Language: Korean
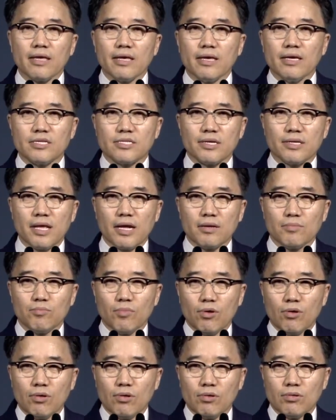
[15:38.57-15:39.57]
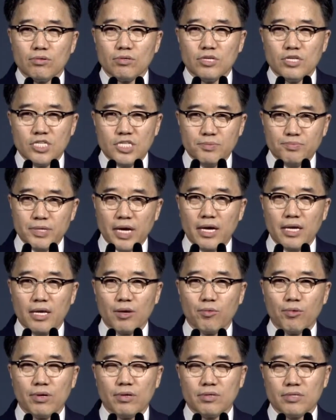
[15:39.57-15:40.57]
이전에는 뭐
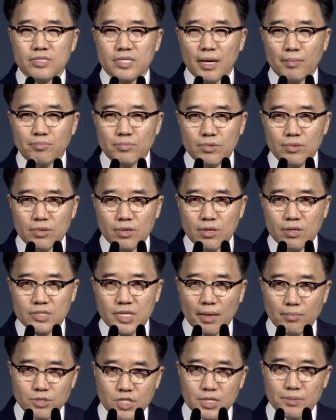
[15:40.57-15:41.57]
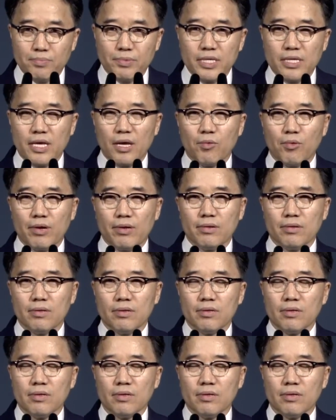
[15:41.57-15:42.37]
24개월, 3, 어, 32개월.